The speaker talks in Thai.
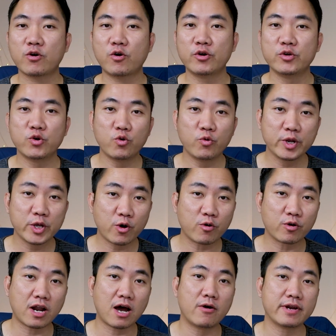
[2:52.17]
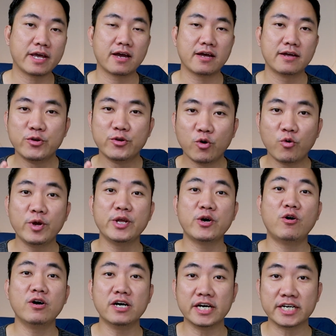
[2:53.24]
คนดูวิดีโอของเราเนี่ยดูวิดี
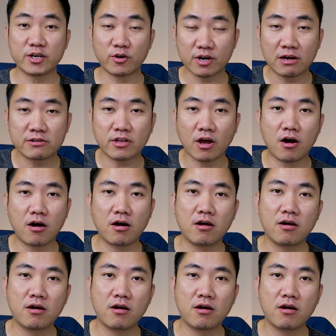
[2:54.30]
โออื่นของเราต่อ